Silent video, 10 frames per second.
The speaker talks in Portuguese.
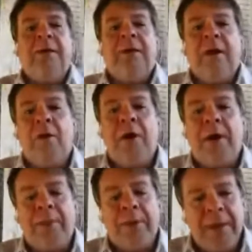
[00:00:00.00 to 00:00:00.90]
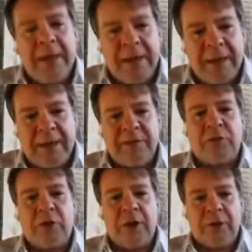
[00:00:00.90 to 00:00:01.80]
não é a primeira na
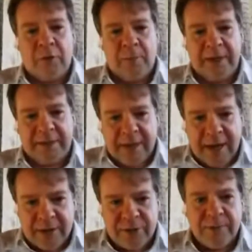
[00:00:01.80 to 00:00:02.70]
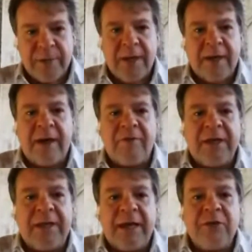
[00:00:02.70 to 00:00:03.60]
história da humanidade. Na
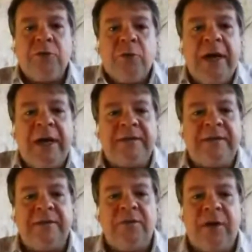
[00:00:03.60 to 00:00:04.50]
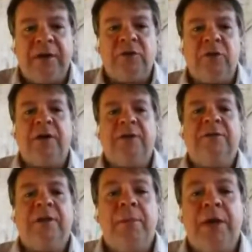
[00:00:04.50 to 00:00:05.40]
verdade, doenças
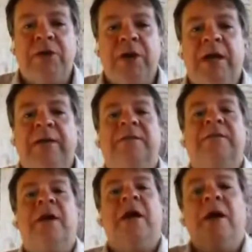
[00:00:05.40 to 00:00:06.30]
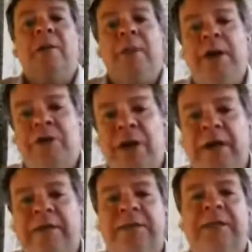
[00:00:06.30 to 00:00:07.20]
infecciosas emergentes e
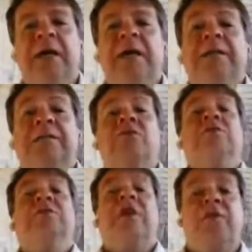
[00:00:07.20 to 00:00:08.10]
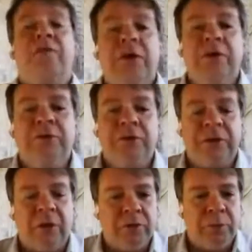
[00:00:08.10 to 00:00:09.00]
reemergentes são desafios de
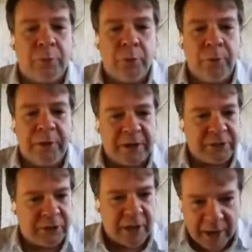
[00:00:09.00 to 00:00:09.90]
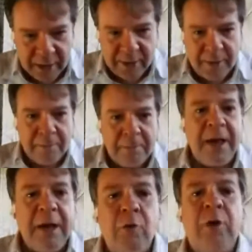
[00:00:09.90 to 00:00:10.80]
saúde pública já
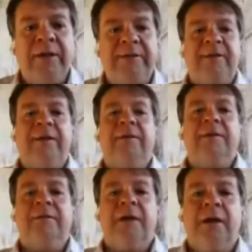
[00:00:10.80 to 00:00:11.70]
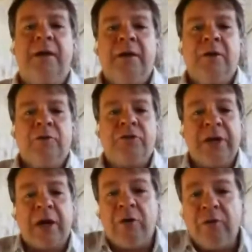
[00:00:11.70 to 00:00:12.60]
bem conhecidas. Né? O
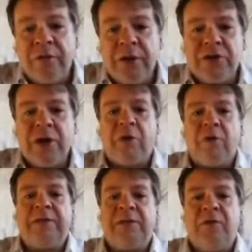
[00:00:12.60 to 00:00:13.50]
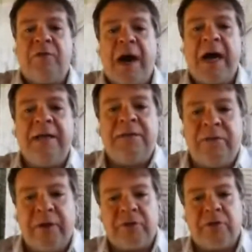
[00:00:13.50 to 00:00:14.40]
século XX reconheceu várias
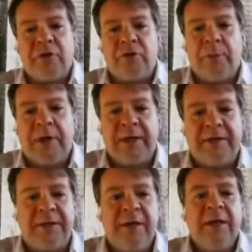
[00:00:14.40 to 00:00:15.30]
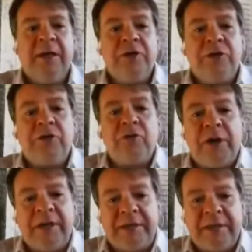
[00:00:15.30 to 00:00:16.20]
infecções humanas
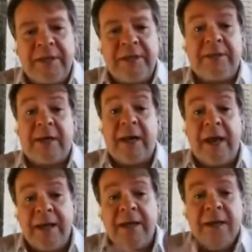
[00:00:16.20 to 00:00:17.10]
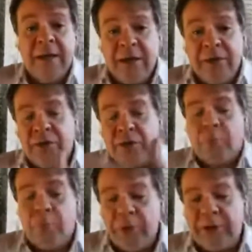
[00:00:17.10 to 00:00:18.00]
desconhecidas, além de
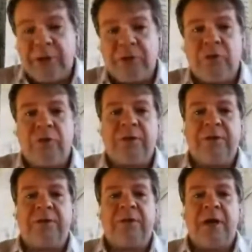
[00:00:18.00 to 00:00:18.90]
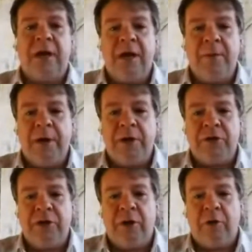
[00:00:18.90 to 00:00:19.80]
muitas outras
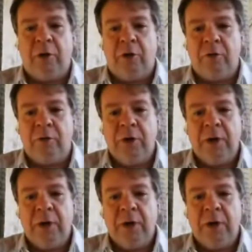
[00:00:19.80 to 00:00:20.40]
reemergirem ao longo